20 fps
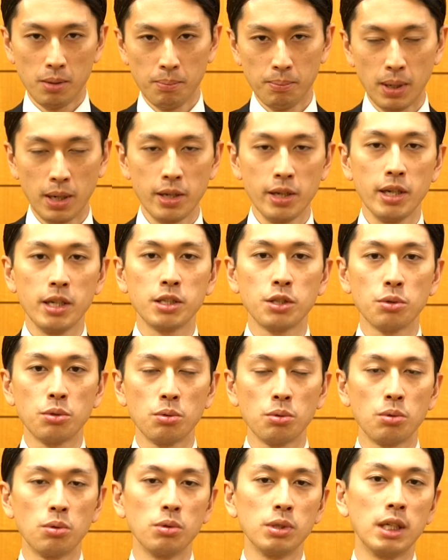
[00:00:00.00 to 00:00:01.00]

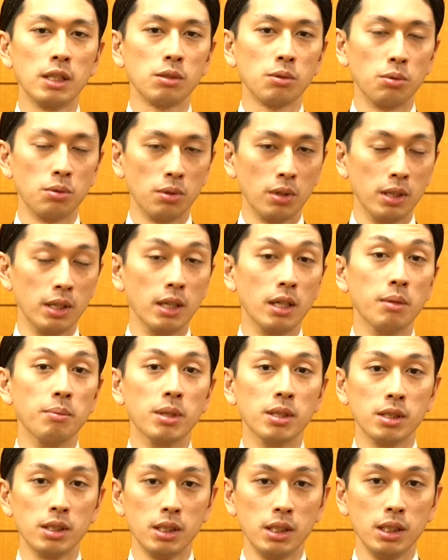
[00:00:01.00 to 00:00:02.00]
バリエーションをこう出すことができ
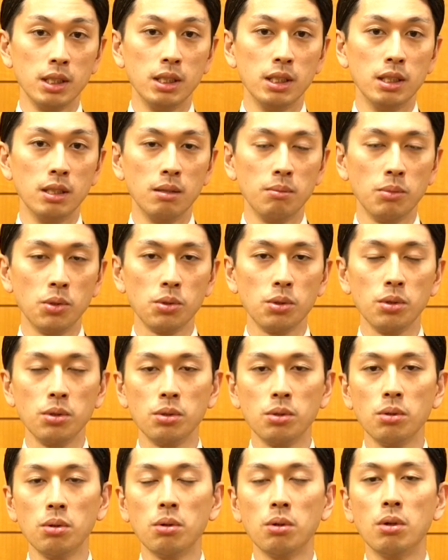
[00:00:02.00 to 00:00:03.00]
ますしもっと言
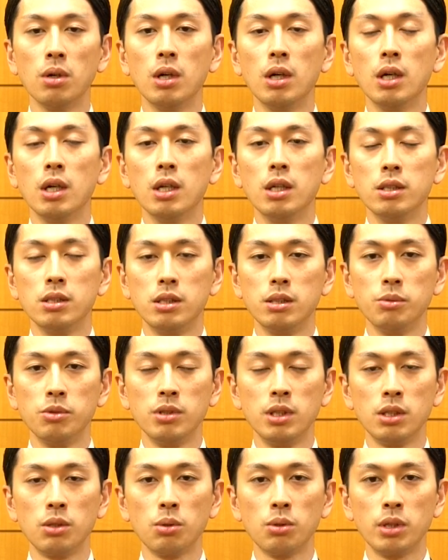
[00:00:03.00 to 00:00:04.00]
うと自
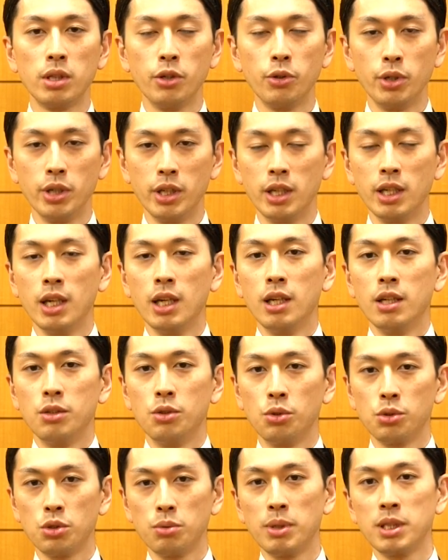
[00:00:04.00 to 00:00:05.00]
分にとってより
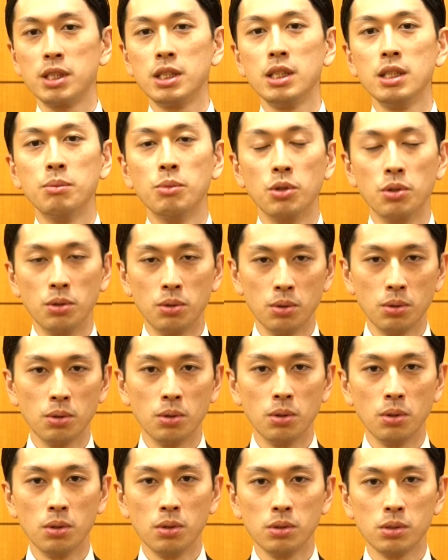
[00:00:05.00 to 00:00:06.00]
望ましいもの
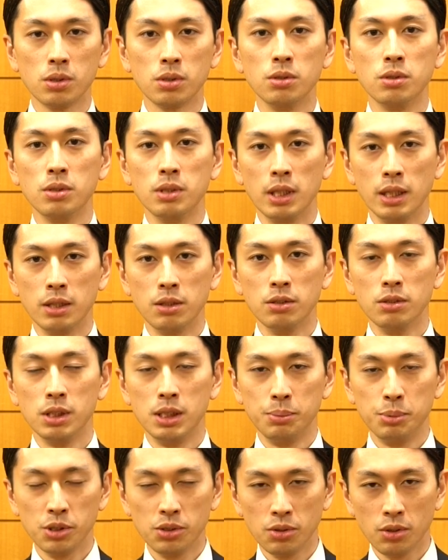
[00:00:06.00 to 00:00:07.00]
を作っていく
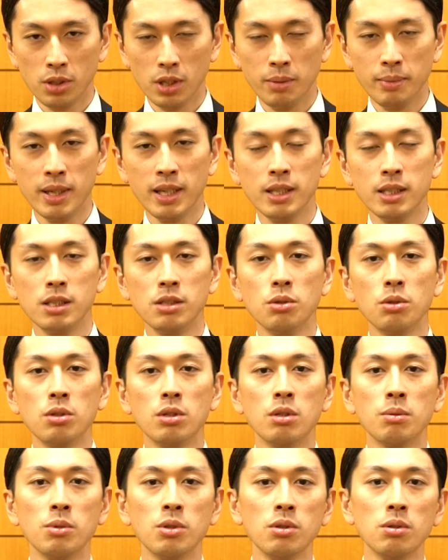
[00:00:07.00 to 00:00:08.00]
自分のイメージ通
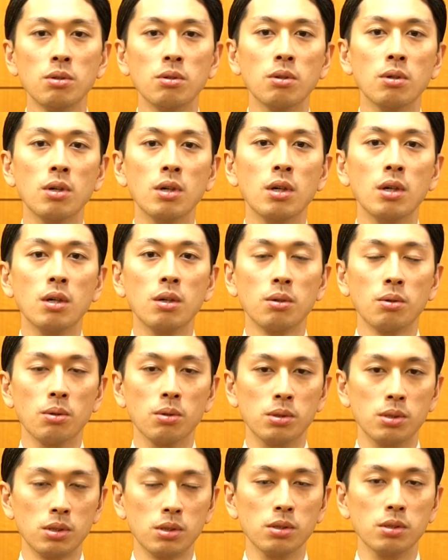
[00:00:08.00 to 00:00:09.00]
りのものを
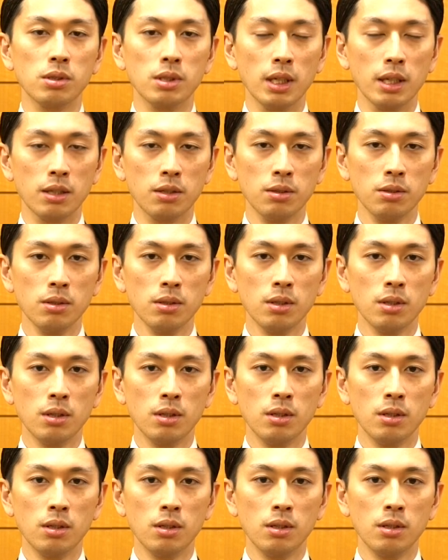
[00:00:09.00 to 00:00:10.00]
こう作っていく
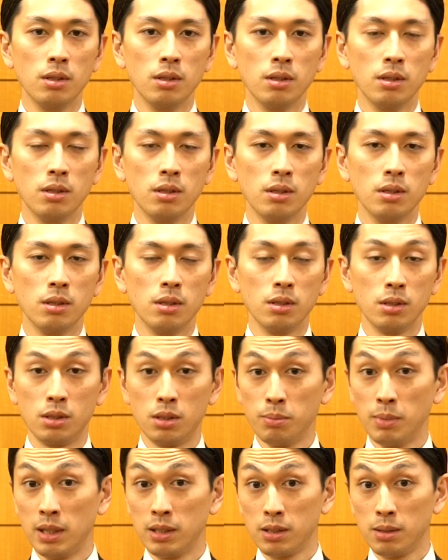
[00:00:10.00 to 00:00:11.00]

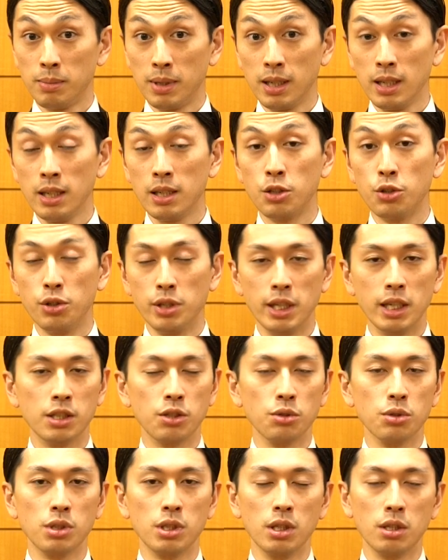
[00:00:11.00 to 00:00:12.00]
つまつまり
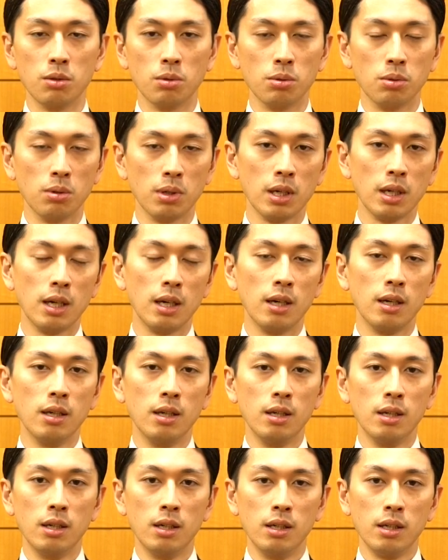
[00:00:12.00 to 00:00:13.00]
クリエーションしていくことが
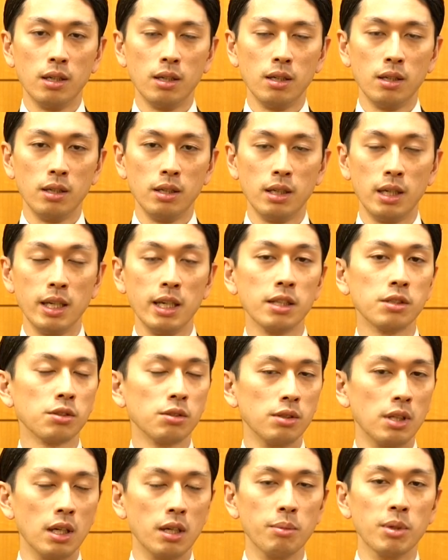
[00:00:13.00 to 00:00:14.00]
やりやす
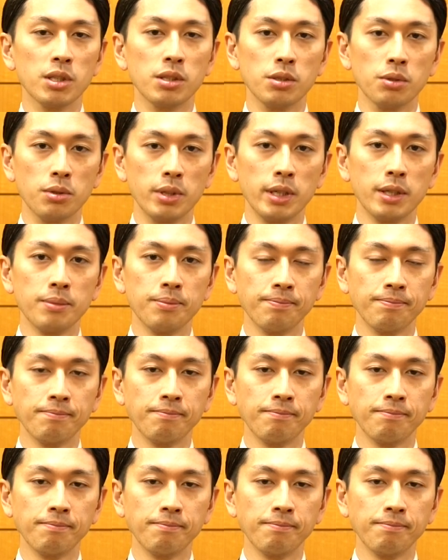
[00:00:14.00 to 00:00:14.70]
くなりますよね。